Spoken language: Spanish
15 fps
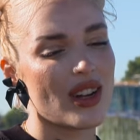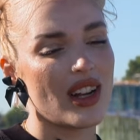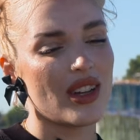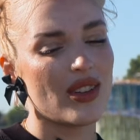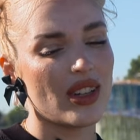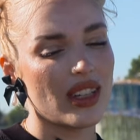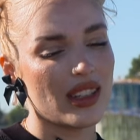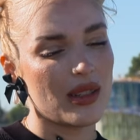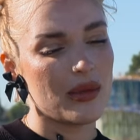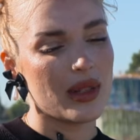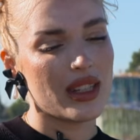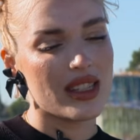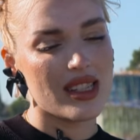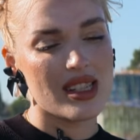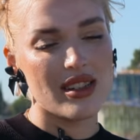es algo que
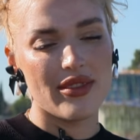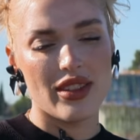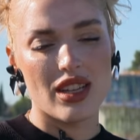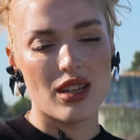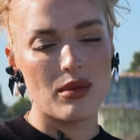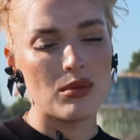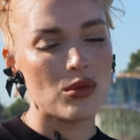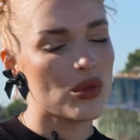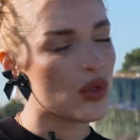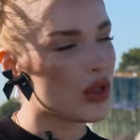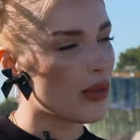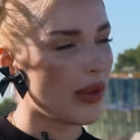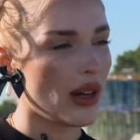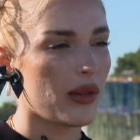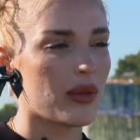también significa mucho
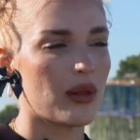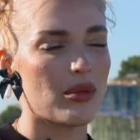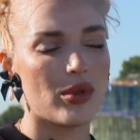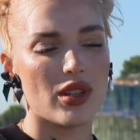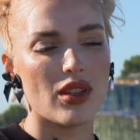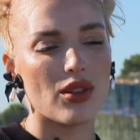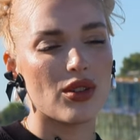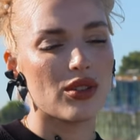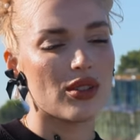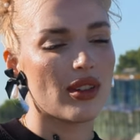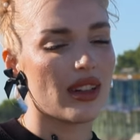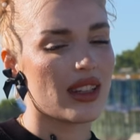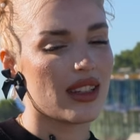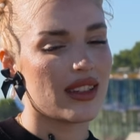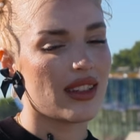para mí, porque es otro
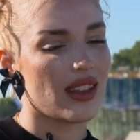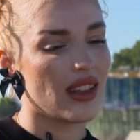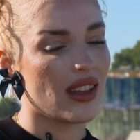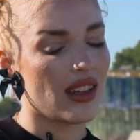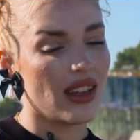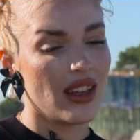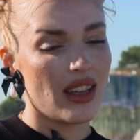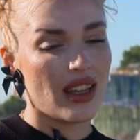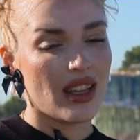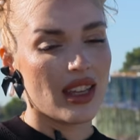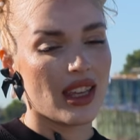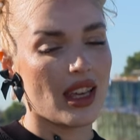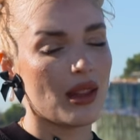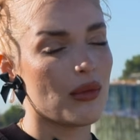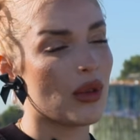artista que,
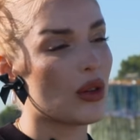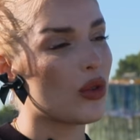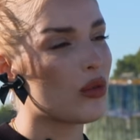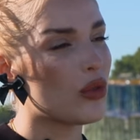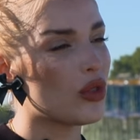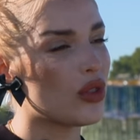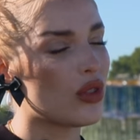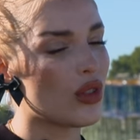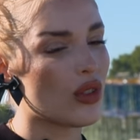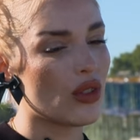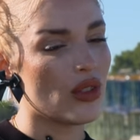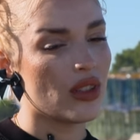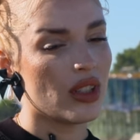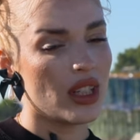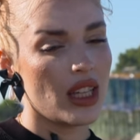admiro un
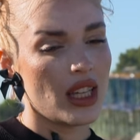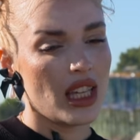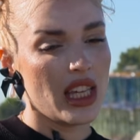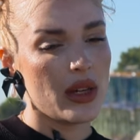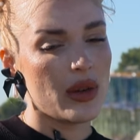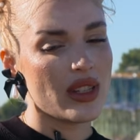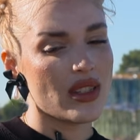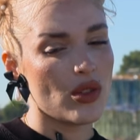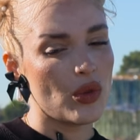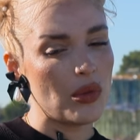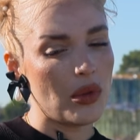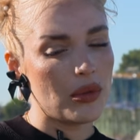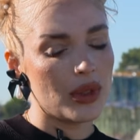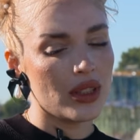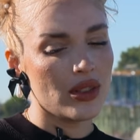montón. Y va a ser un
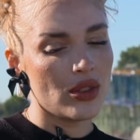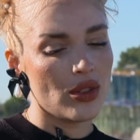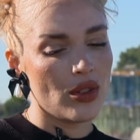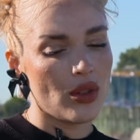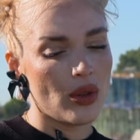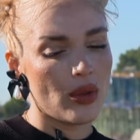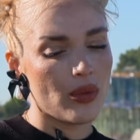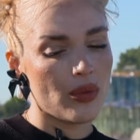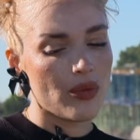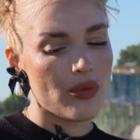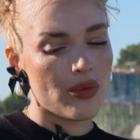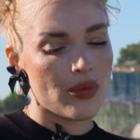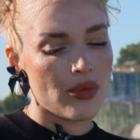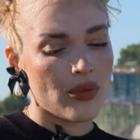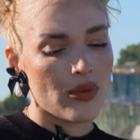momento,
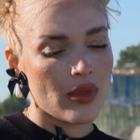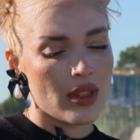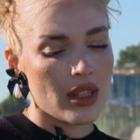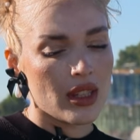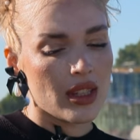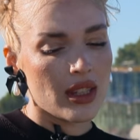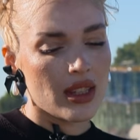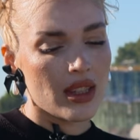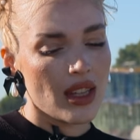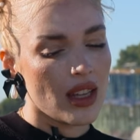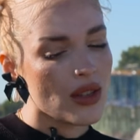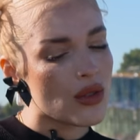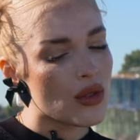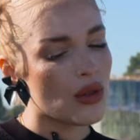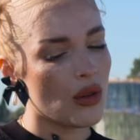
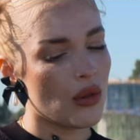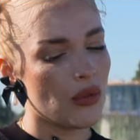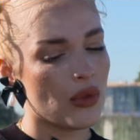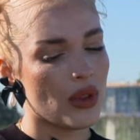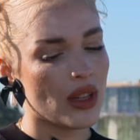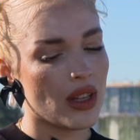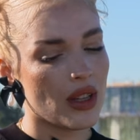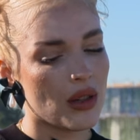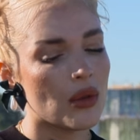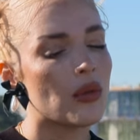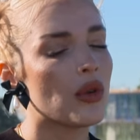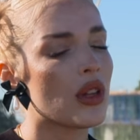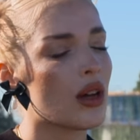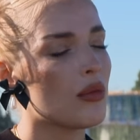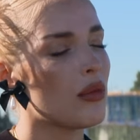eso, como de, como
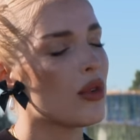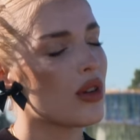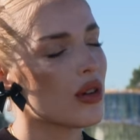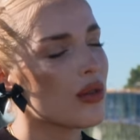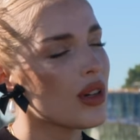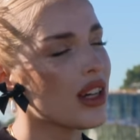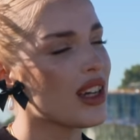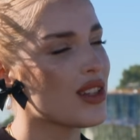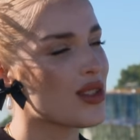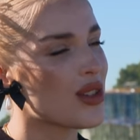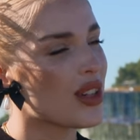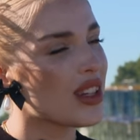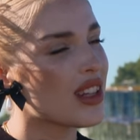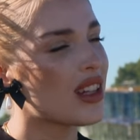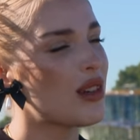de amor. Es una canción
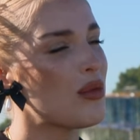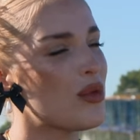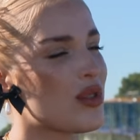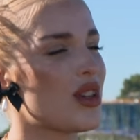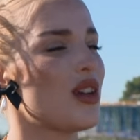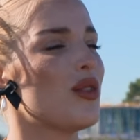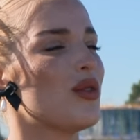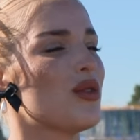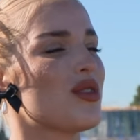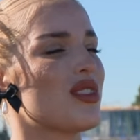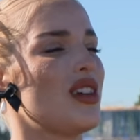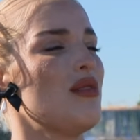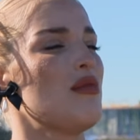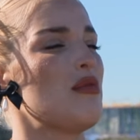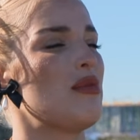que tiene mucha luz,
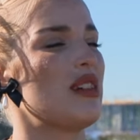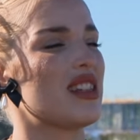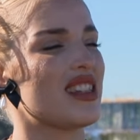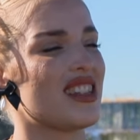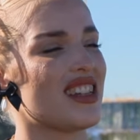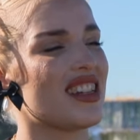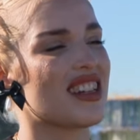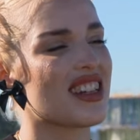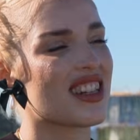a mi parecer.